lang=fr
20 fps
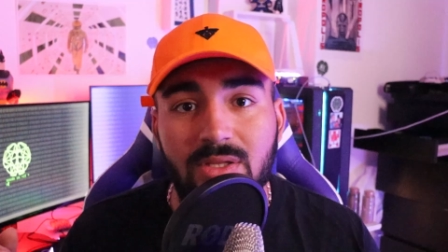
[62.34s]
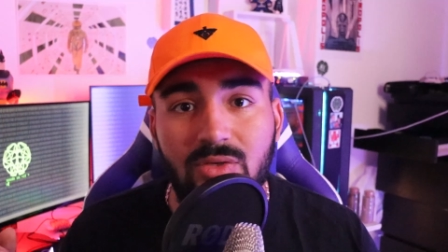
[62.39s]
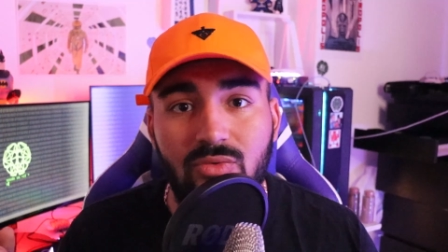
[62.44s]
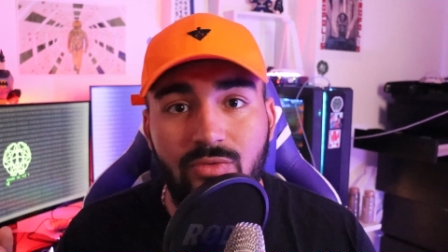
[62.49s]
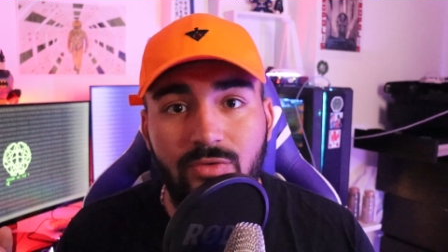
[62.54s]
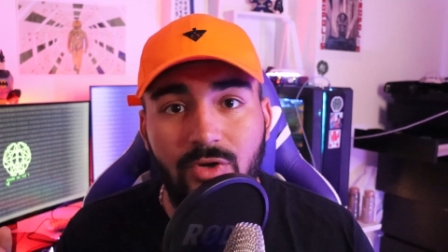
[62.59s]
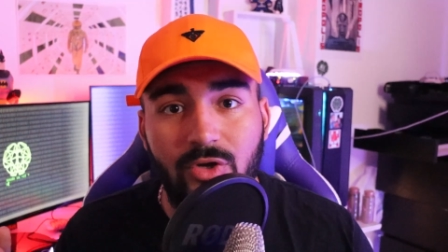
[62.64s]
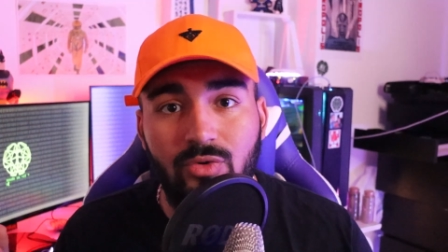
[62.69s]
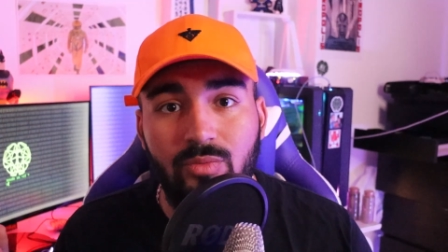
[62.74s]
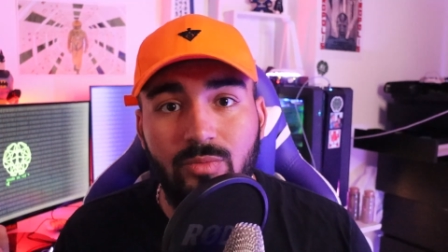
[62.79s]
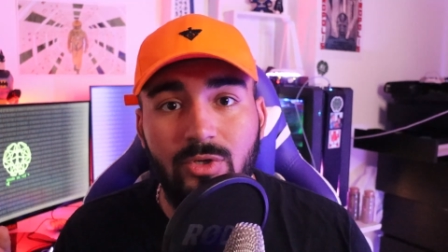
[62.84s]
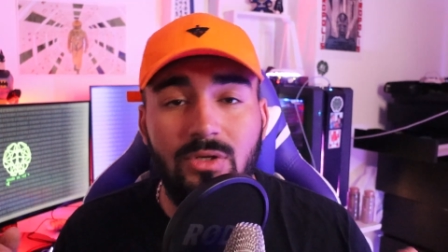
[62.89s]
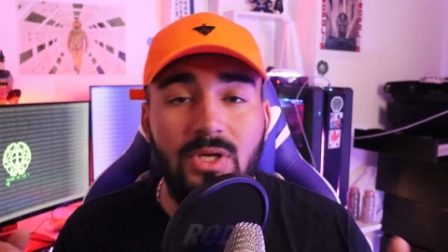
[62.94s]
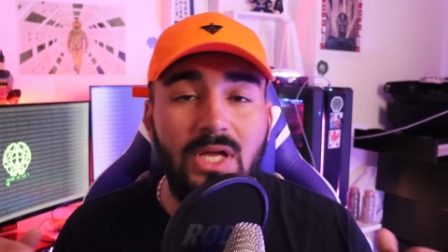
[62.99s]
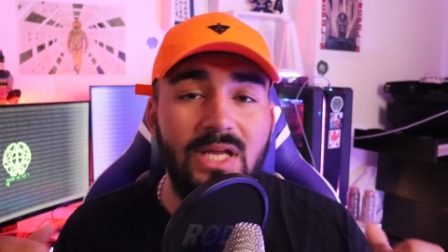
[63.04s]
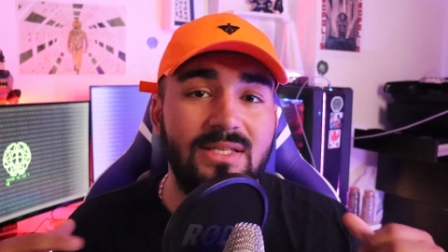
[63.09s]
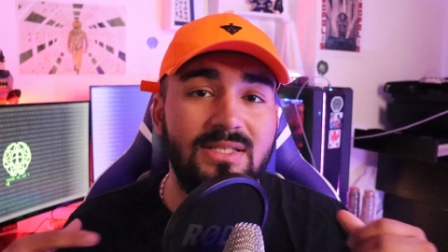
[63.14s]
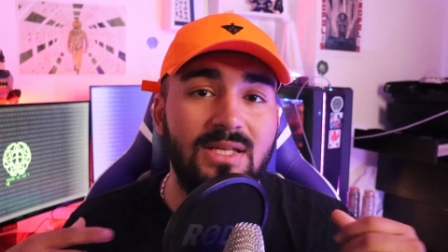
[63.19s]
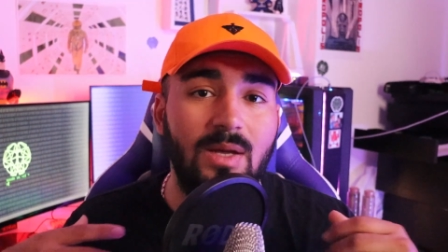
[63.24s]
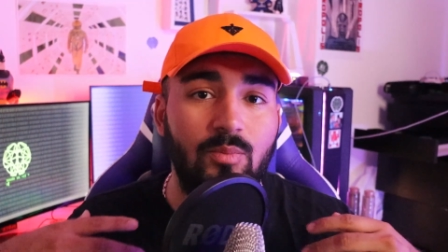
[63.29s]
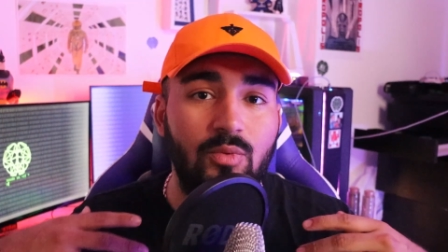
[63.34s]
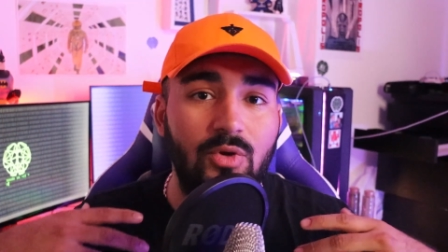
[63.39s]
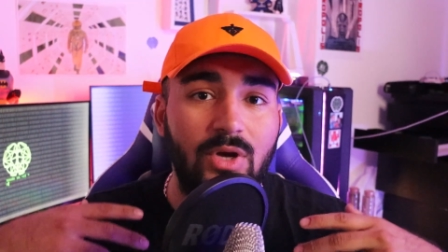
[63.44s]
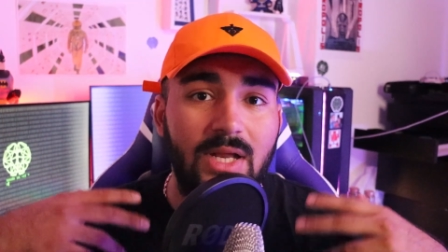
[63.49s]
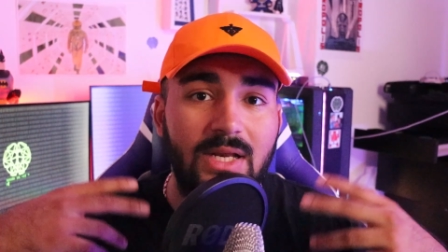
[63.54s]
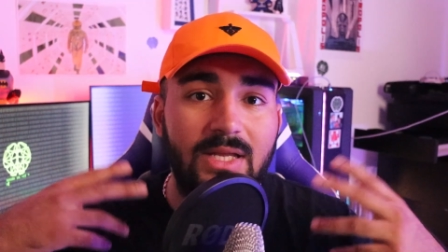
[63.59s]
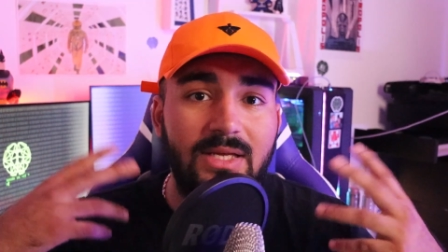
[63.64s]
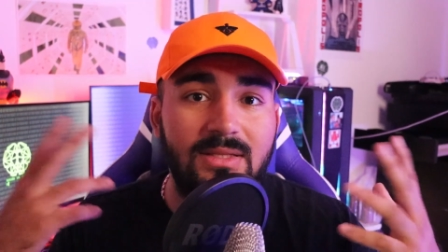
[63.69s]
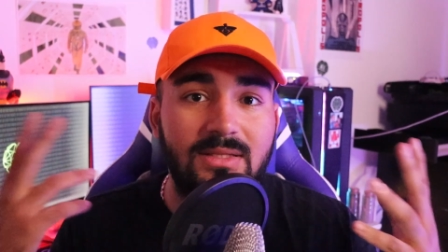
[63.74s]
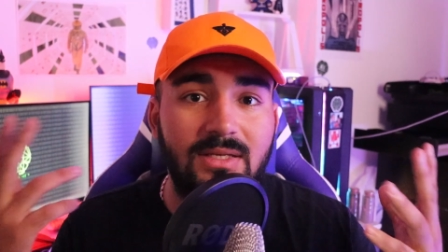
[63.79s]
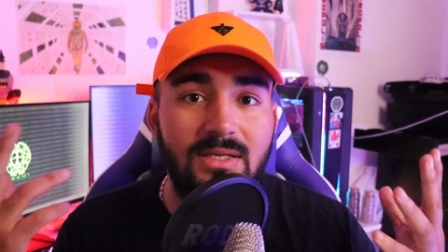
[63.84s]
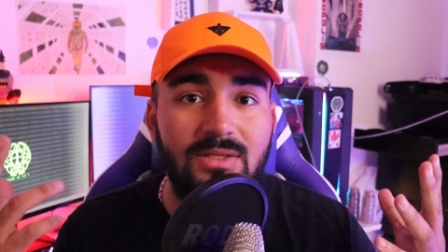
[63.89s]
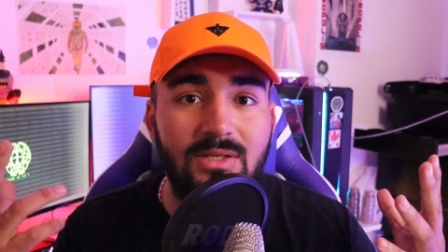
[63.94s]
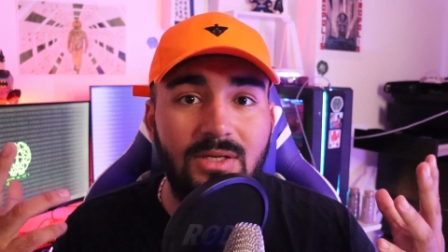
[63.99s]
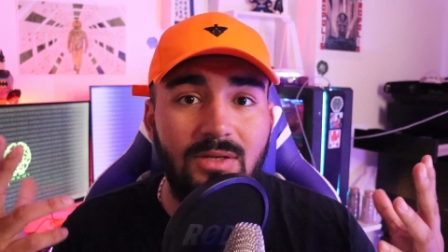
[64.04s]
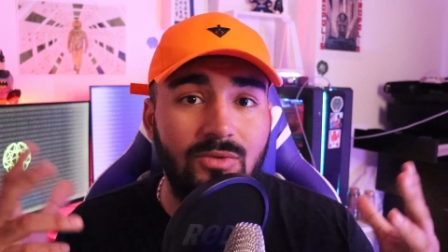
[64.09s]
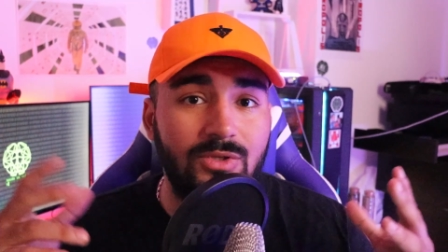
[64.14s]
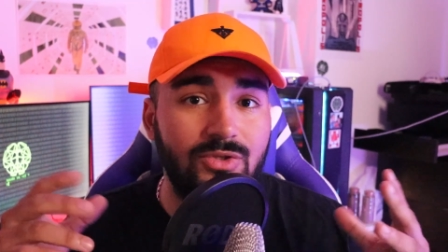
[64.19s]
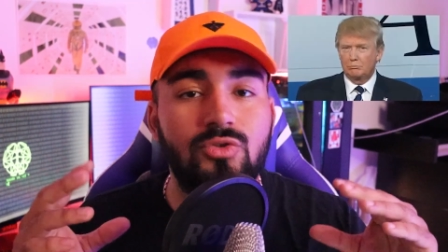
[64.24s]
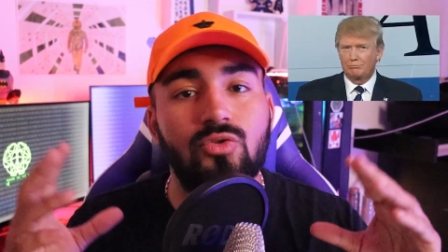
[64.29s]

à des gouvernements, ça peut aller très très loin,